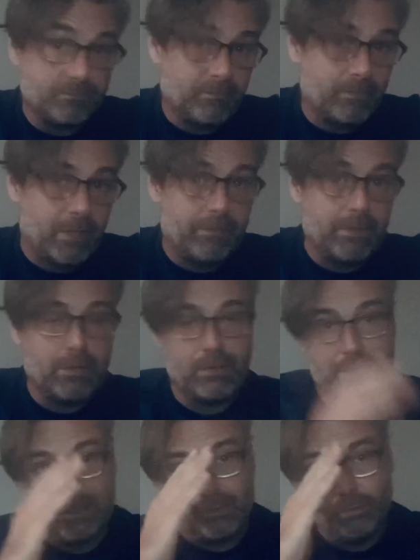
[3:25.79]
tra
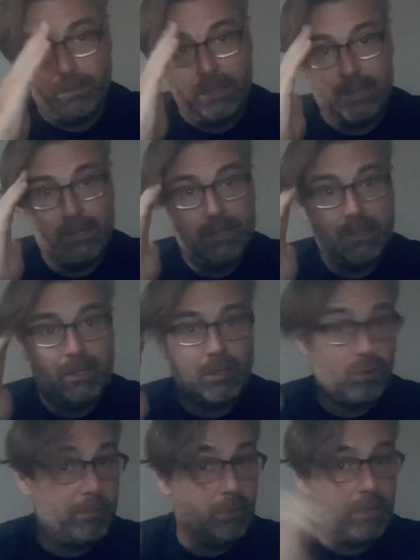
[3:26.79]
virgolette, come,
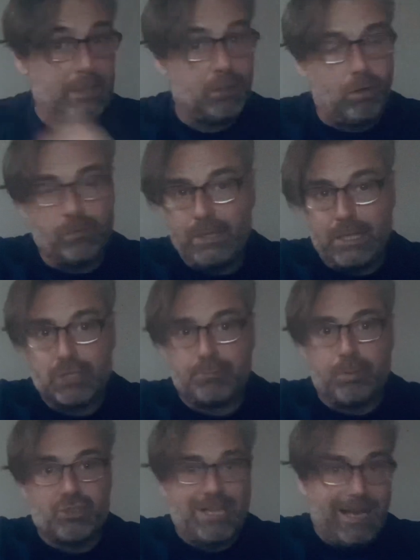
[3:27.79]
come una donna
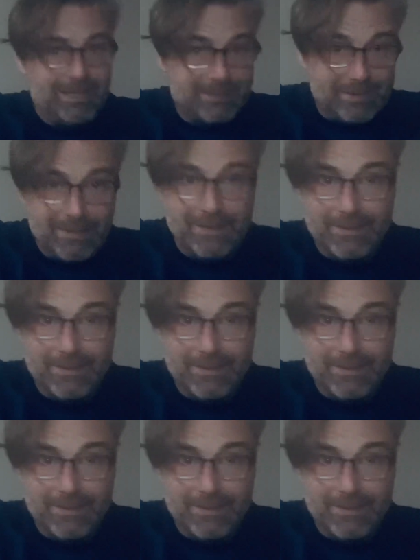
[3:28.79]
sposata,